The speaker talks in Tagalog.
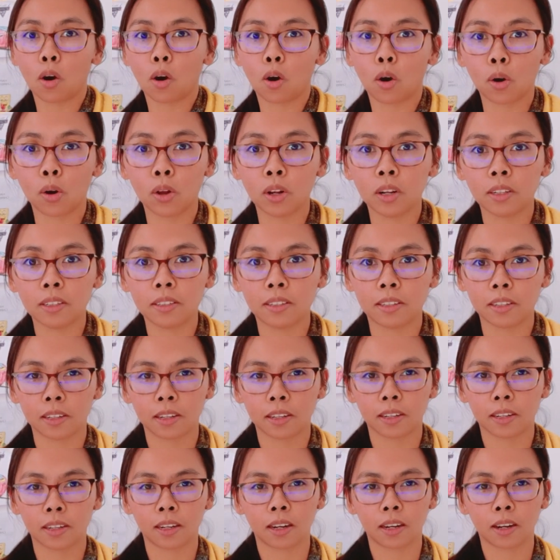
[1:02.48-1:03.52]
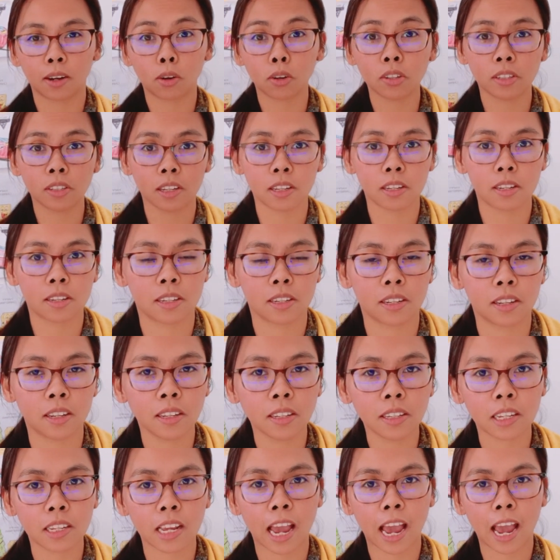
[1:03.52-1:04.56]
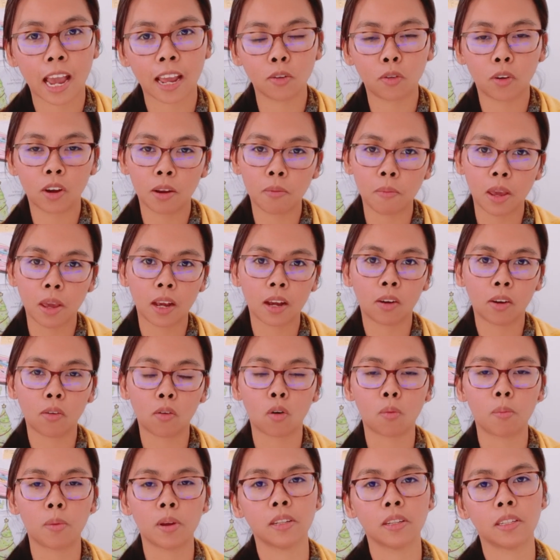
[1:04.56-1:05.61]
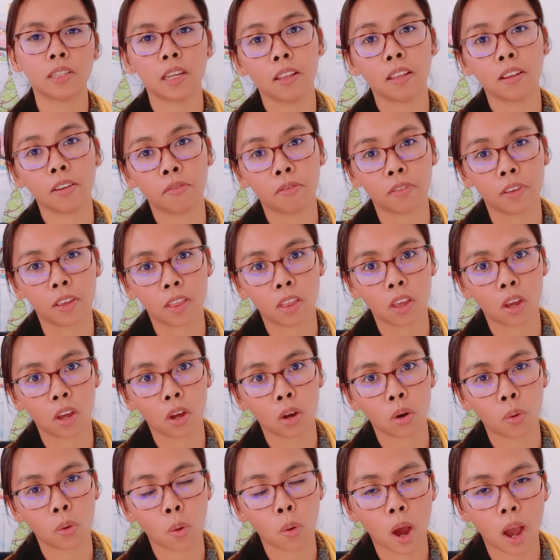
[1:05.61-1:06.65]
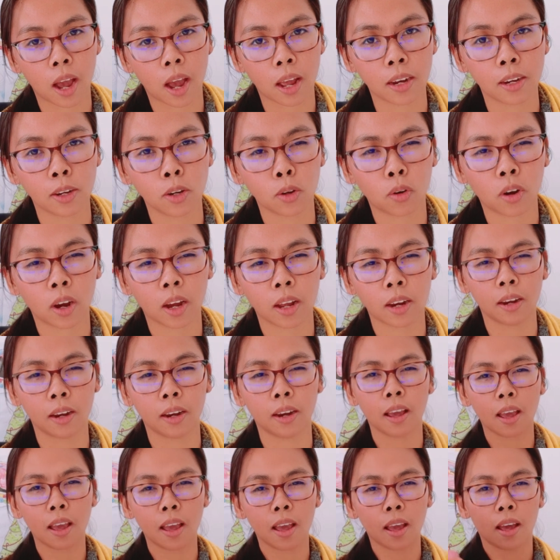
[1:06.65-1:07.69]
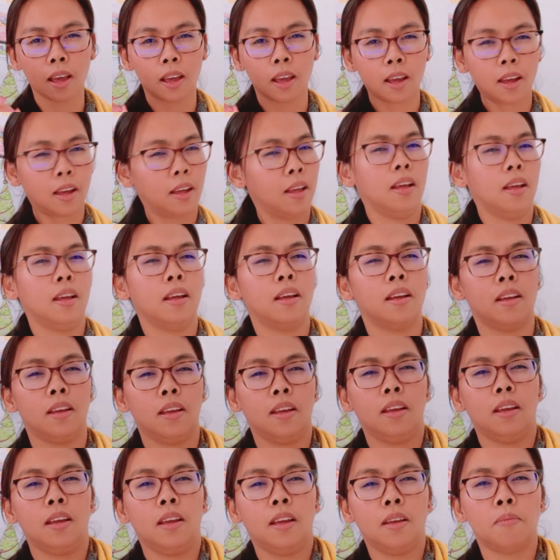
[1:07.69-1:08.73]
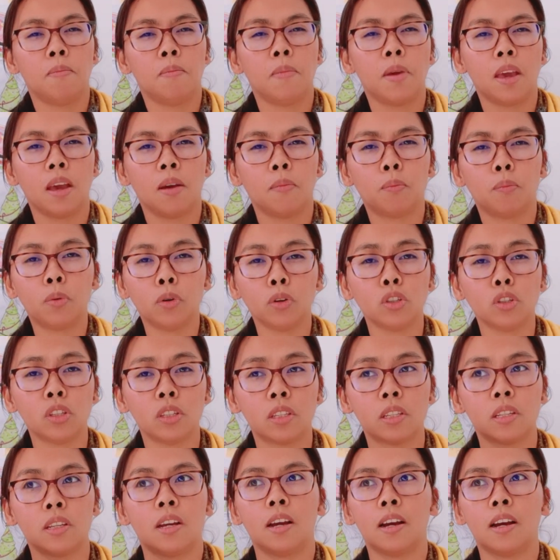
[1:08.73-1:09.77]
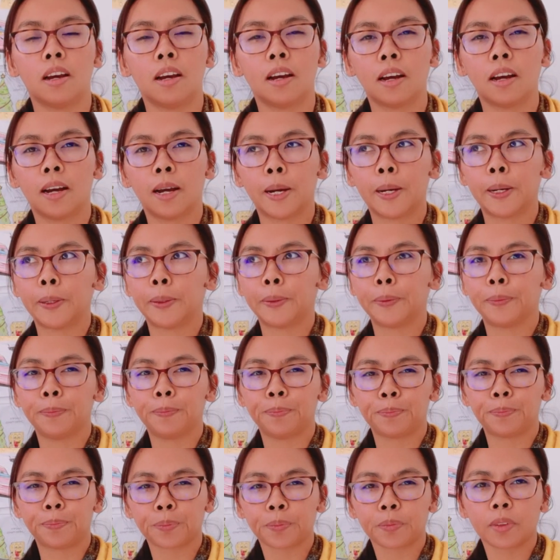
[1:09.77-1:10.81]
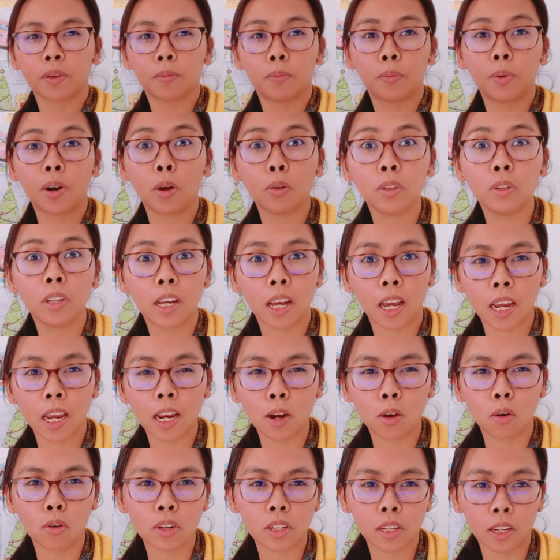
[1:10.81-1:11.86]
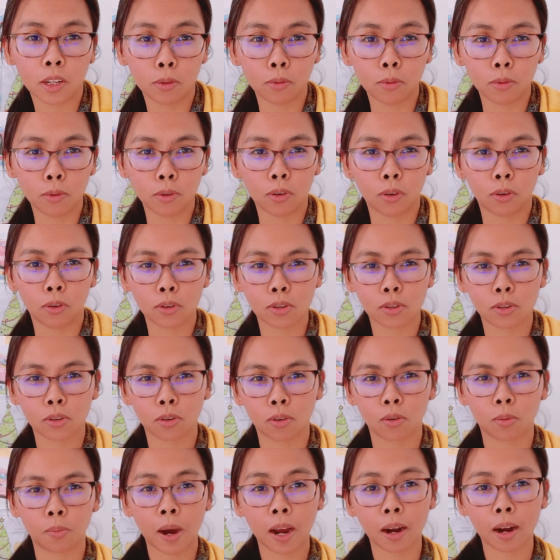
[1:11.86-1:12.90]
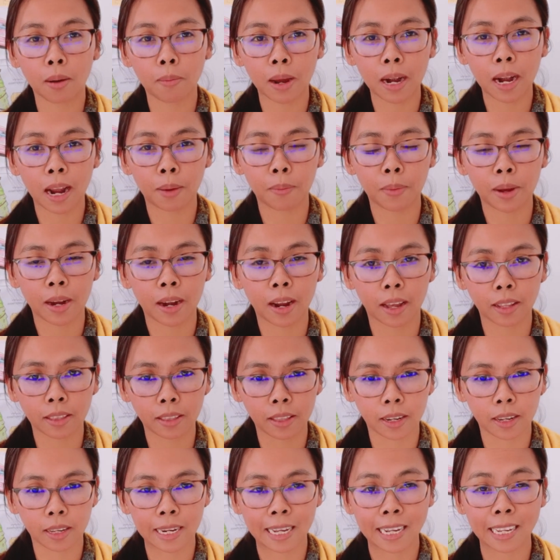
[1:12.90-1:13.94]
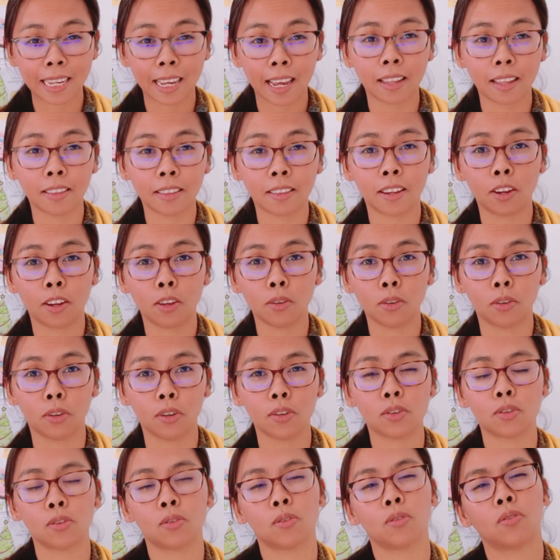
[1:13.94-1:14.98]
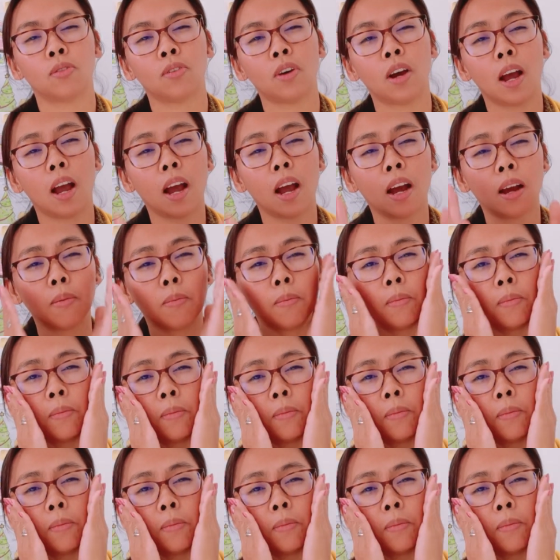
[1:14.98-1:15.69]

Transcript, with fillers: all the contestants and you can make a comment in their video and you can make, put um, proud ka ilong sa dulo. So, para malaman natin na entry yon So, ang